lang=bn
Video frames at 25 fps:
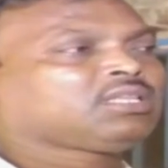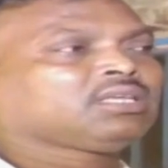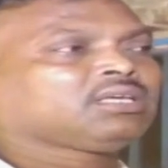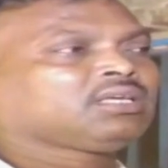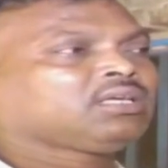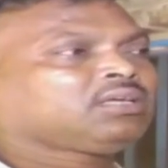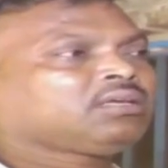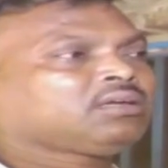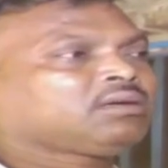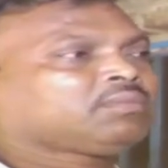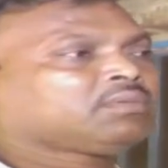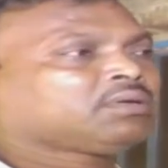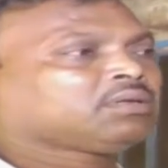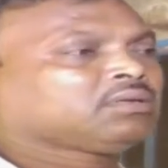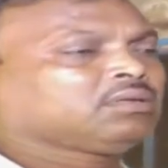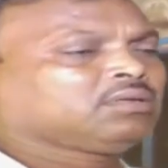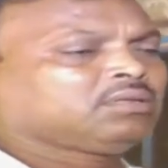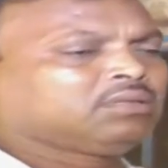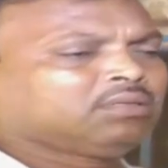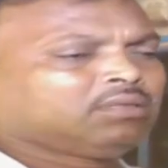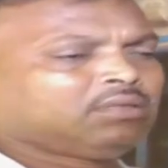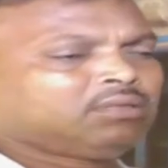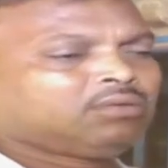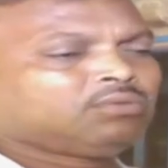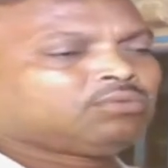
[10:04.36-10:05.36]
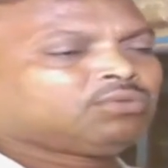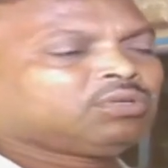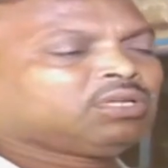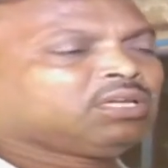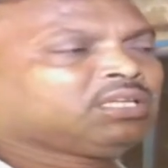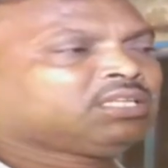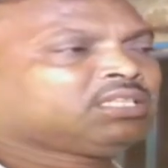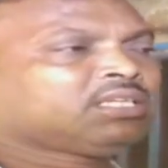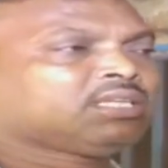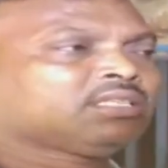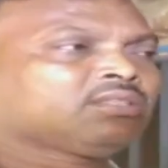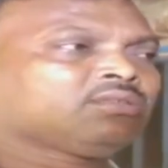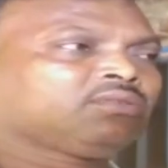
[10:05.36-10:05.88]
থেকে আমার অনেকই
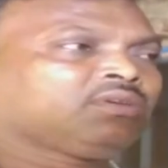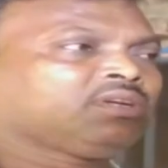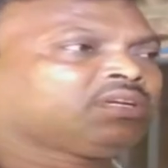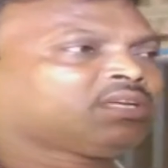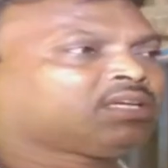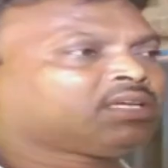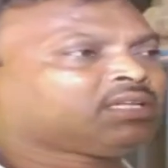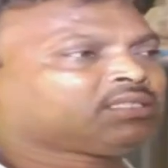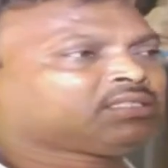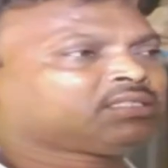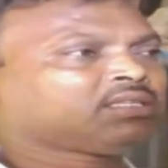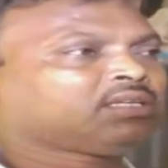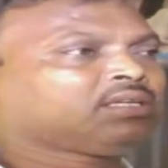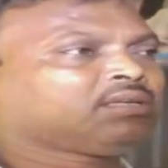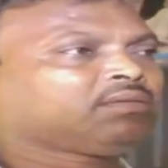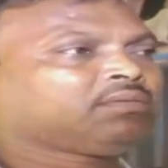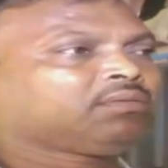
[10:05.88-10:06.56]
ছাত্র ইন্টারন্যাশনাল